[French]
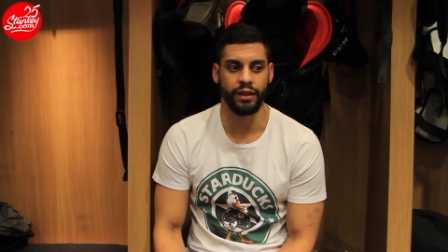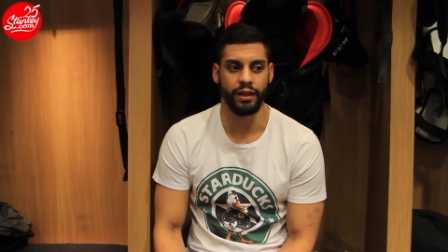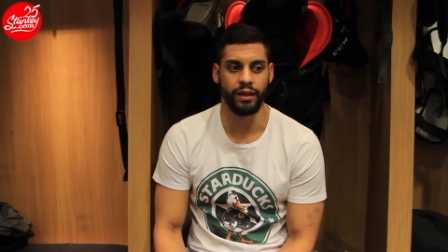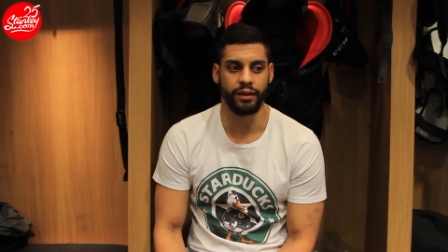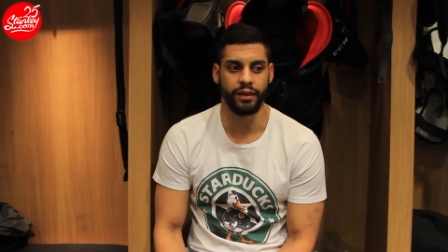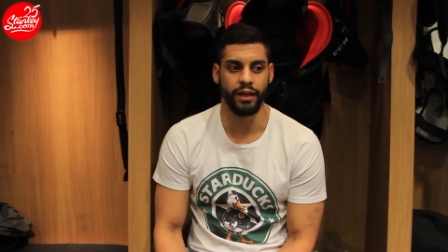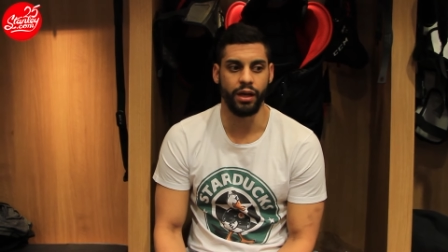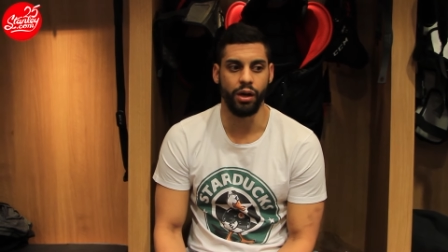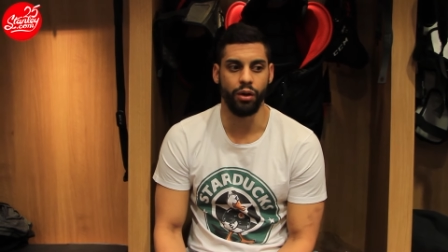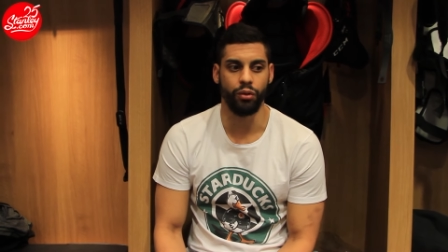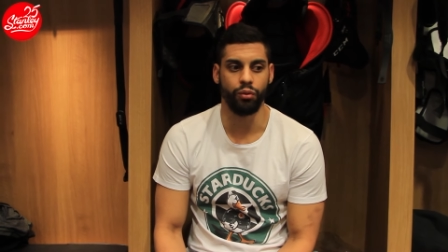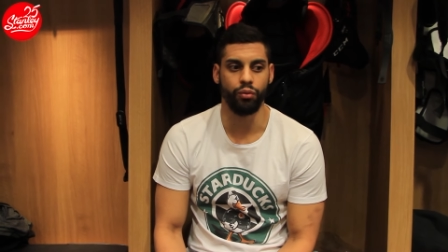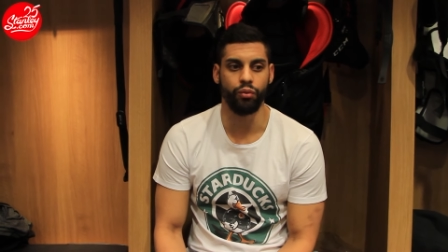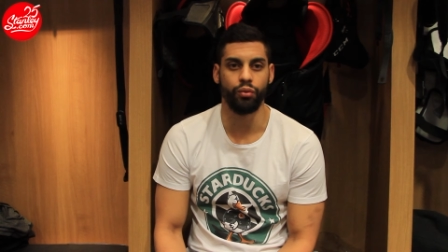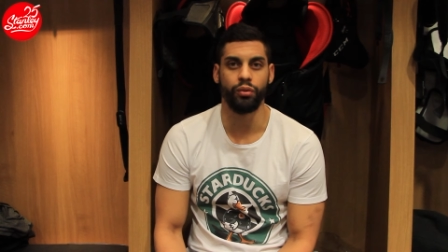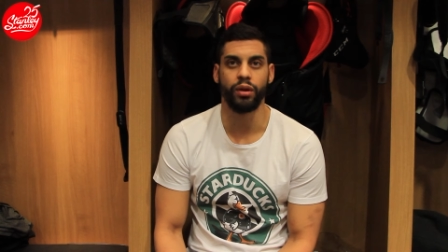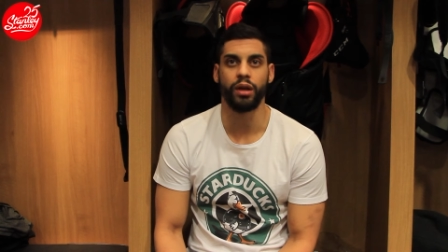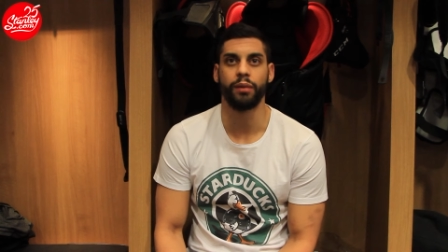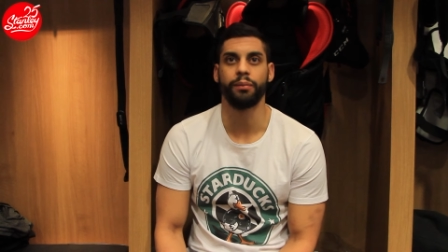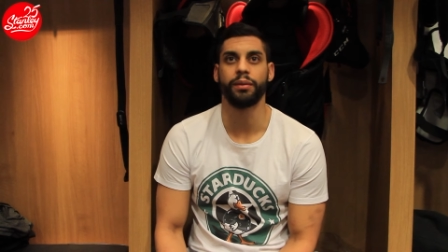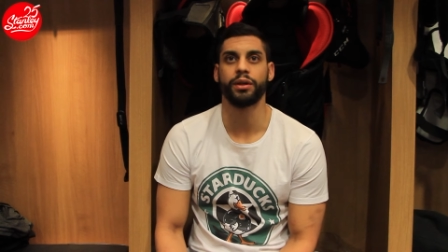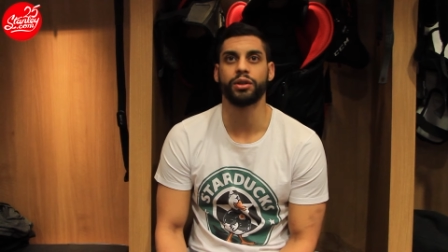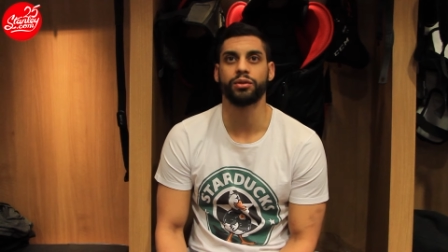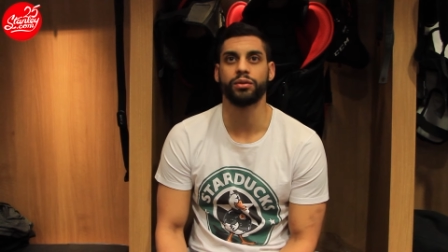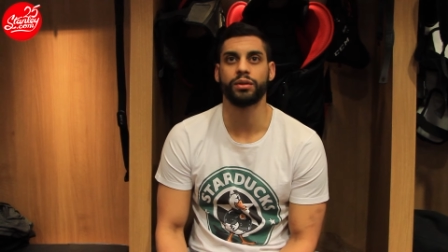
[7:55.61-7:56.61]
dernière nous on
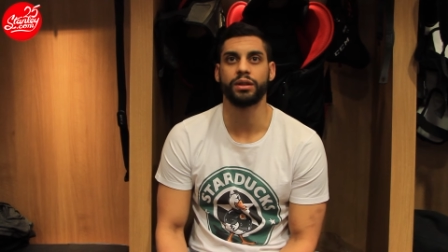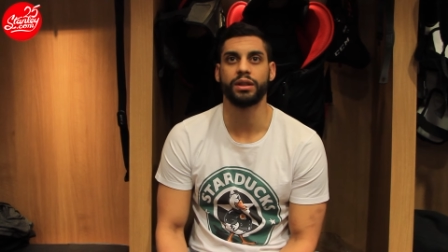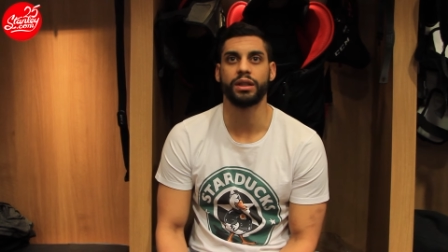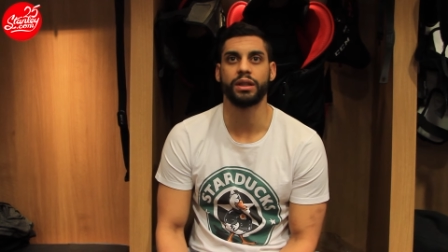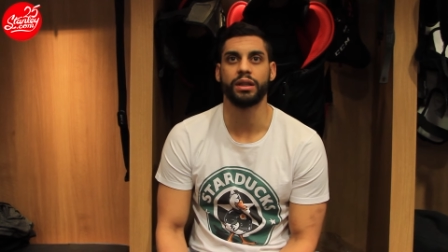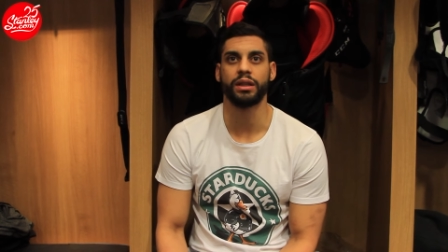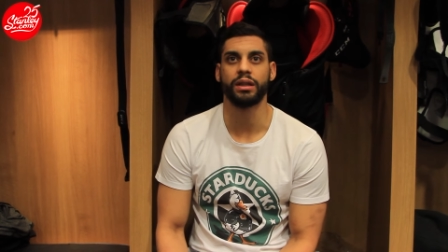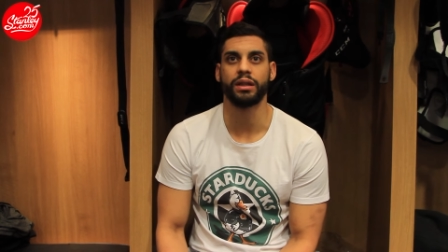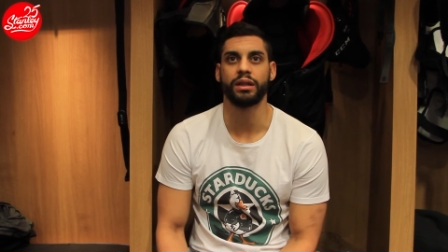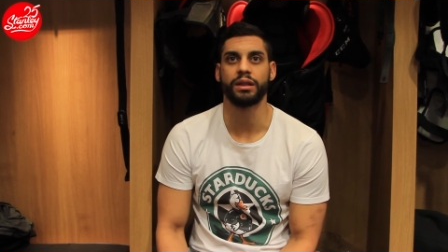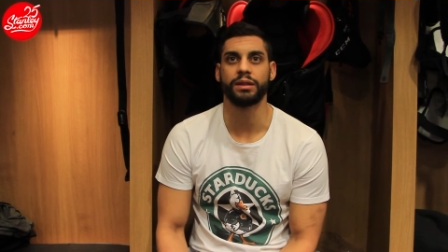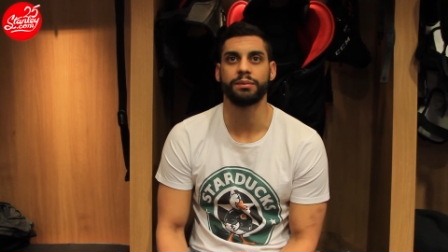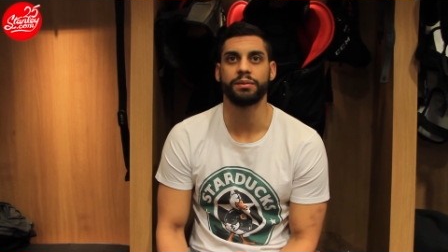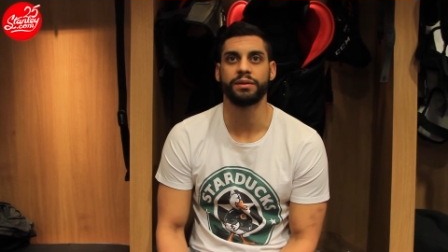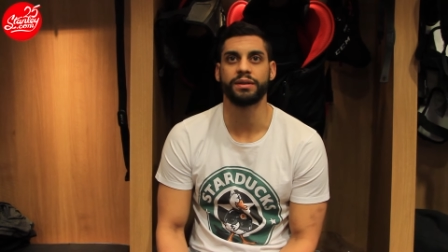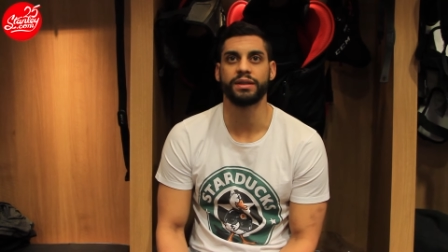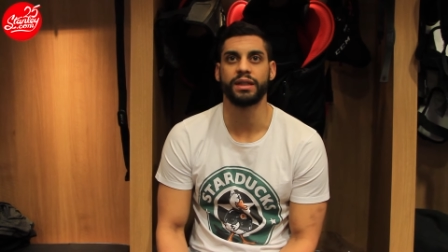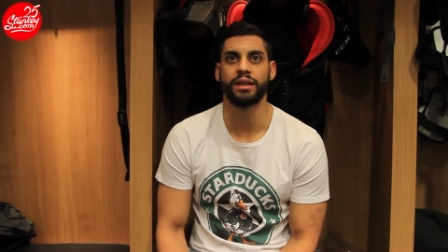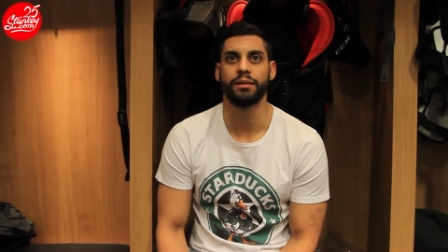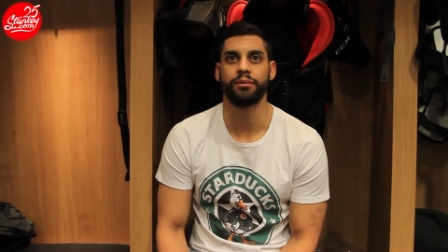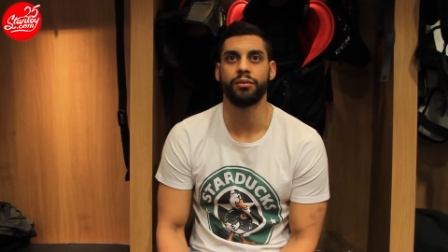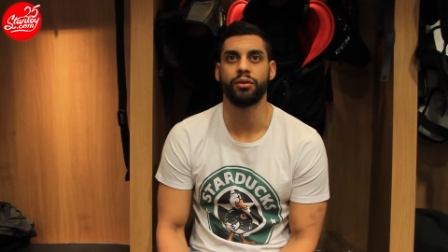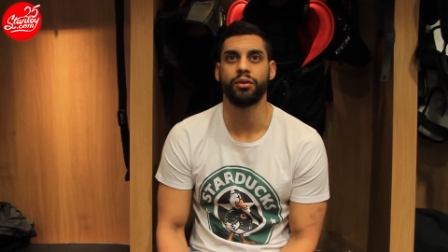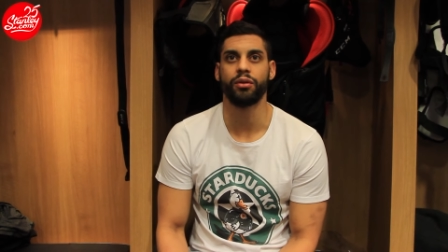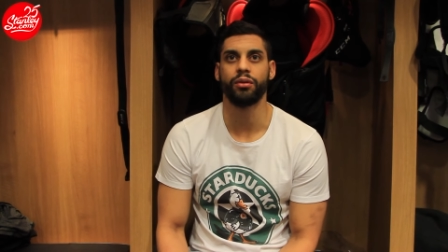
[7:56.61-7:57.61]
n'a pas joué la,
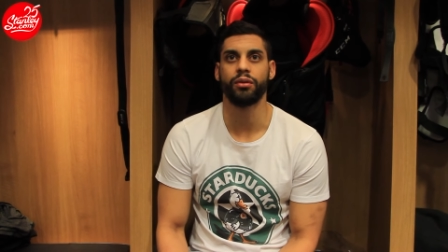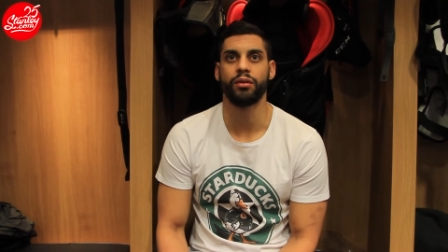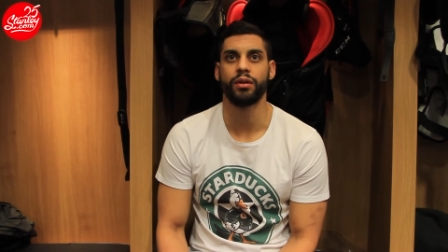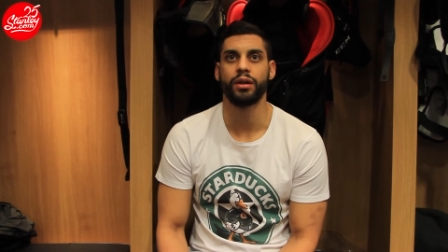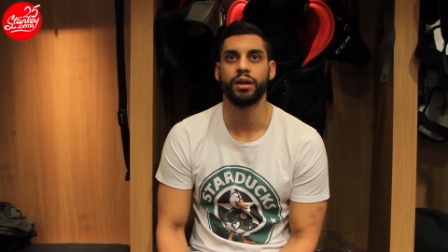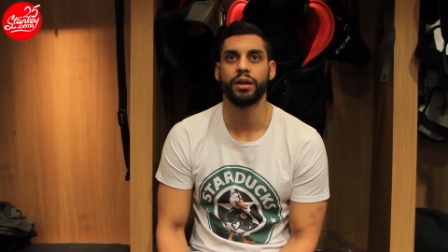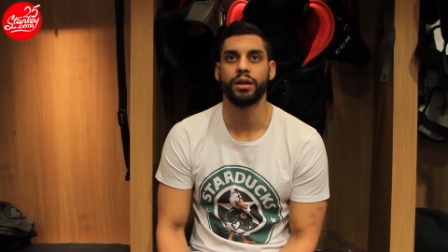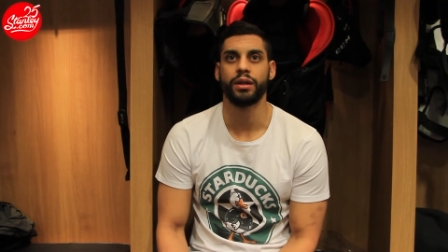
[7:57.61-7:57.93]
spécialement